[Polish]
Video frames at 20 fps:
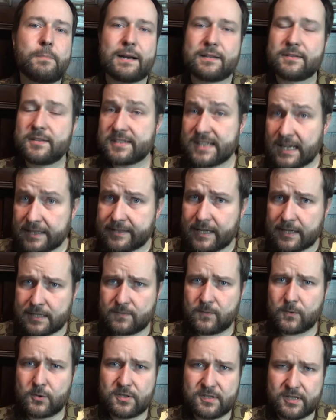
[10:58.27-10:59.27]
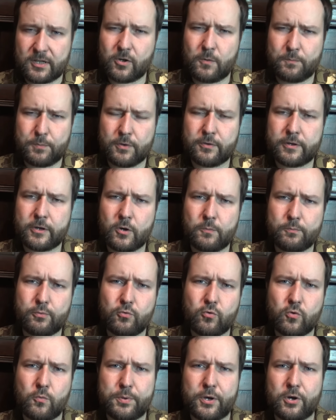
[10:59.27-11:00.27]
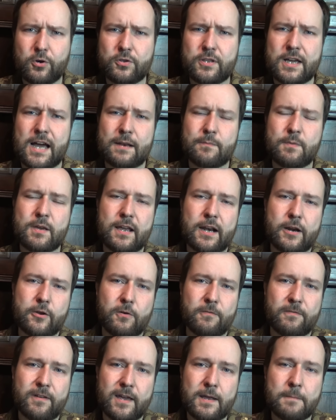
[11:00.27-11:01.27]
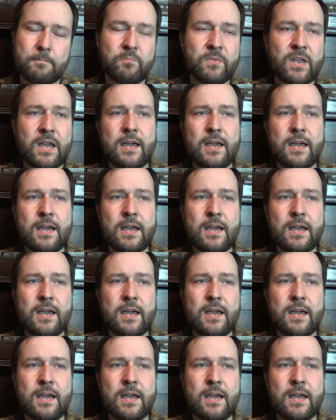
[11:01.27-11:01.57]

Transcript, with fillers: partyzantach z 25 Pułku Piechoty Armii Krajowej,